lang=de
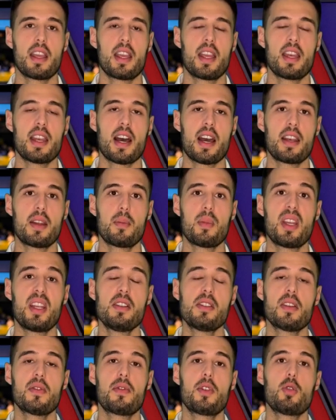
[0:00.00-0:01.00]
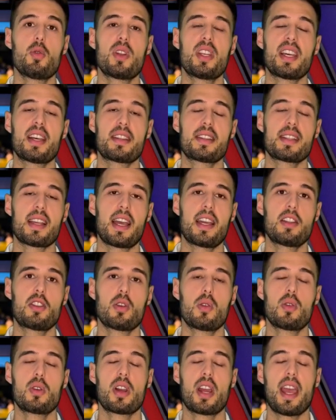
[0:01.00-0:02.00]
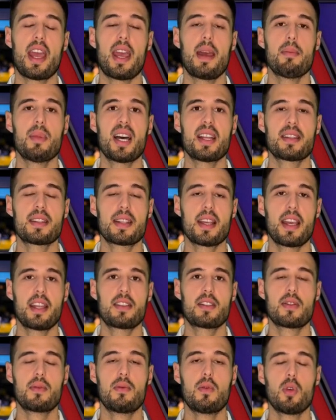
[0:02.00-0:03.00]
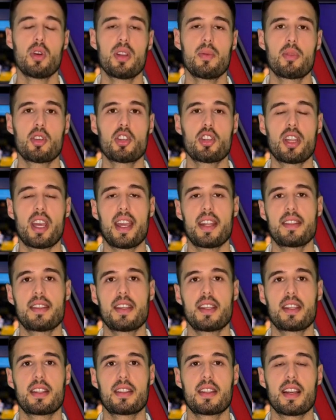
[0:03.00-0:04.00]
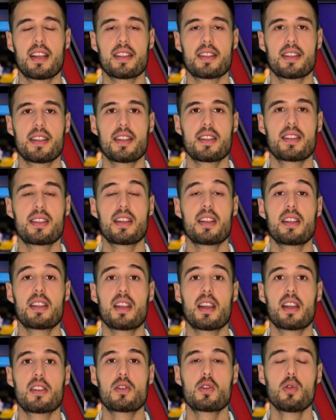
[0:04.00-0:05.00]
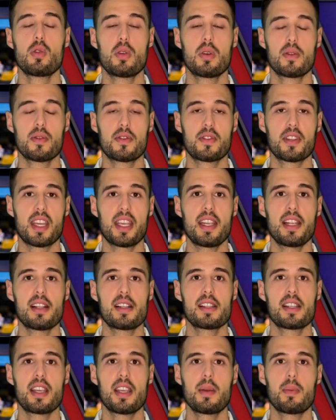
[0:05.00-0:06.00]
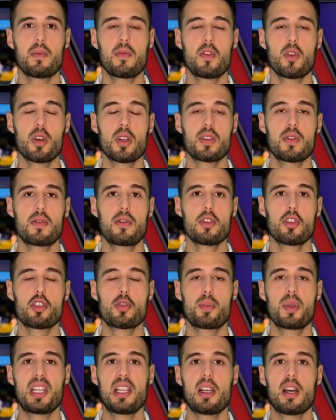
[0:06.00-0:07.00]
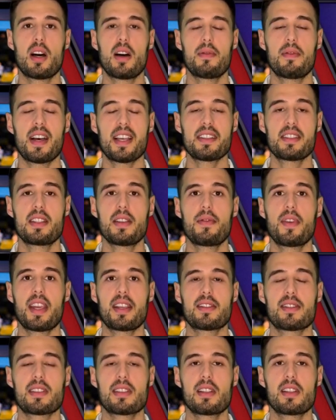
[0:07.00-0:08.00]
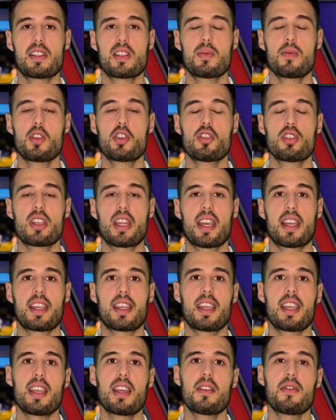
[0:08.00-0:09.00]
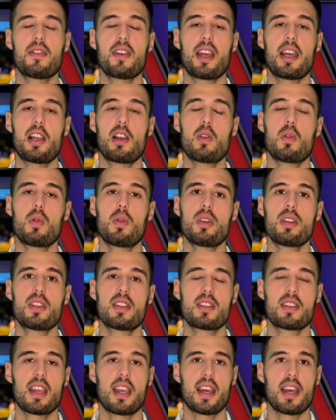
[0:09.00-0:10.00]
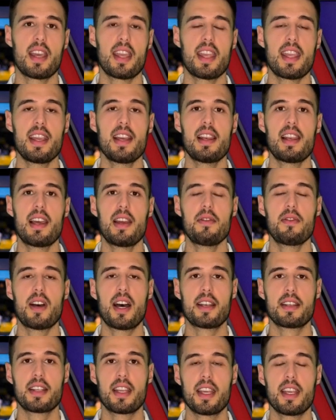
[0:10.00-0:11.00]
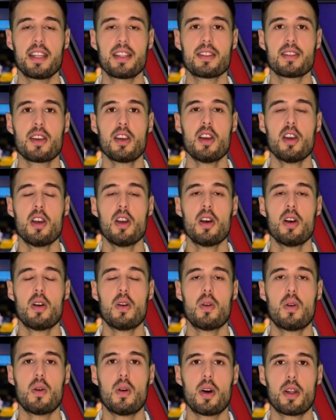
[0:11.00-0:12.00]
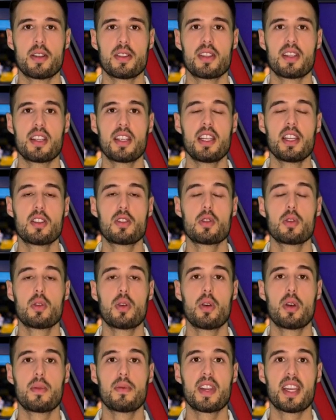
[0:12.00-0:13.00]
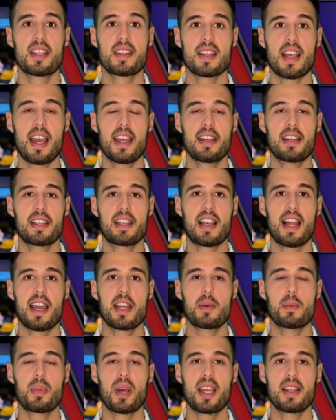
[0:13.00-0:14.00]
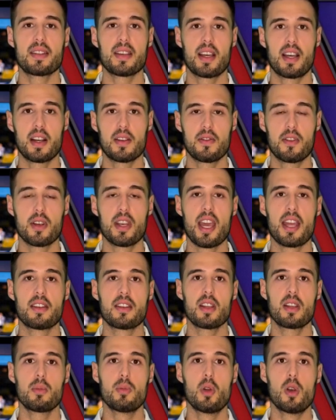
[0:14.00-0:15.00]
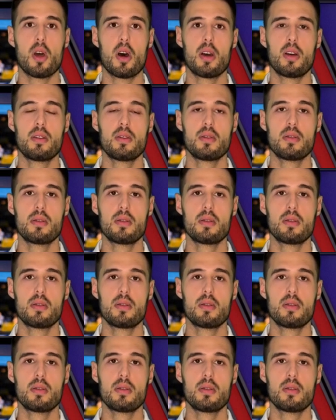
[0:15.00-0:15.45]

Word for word: In einem Interview in der Zeitung MAZ wurde bestätigt, dass es in der Zukunft Regeln geben wird für Spieler, was die Wechsel zwischen der GFL und der ELF angeht. Und hierzu hören wir jetzt einen kleinen Beitrag von Hendrik Müller.